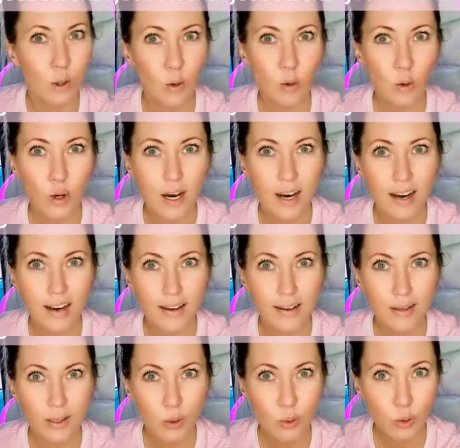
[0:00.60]

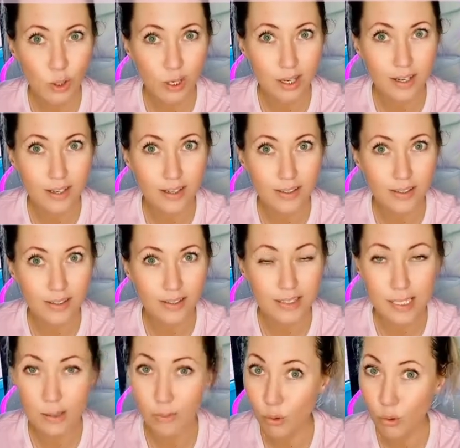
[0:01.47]
Hurra,
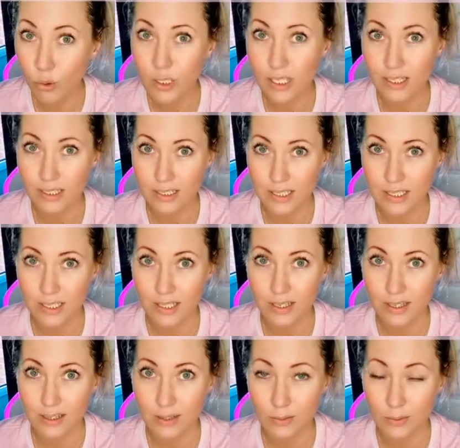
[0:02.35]
hurra, der Montag ist
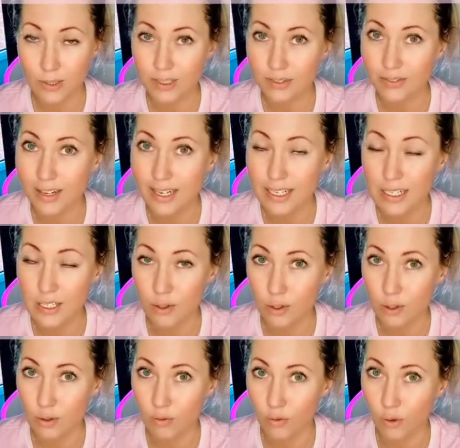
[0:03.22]
da und ich weiß,
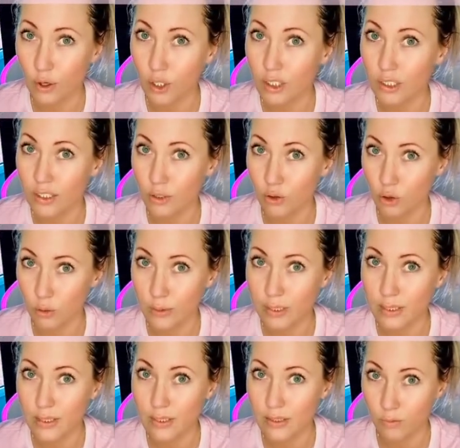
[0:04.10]
eure Freude
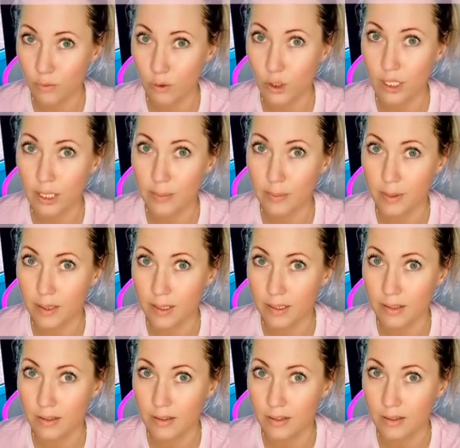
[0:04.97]
darüber ist
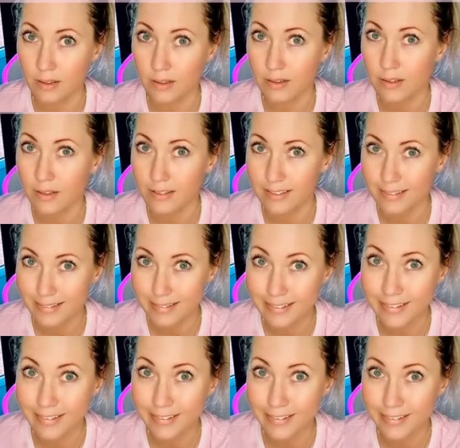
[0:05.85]
wunderbar.
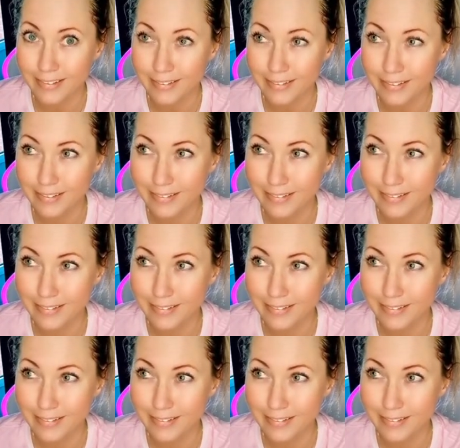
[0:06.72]
Nicht.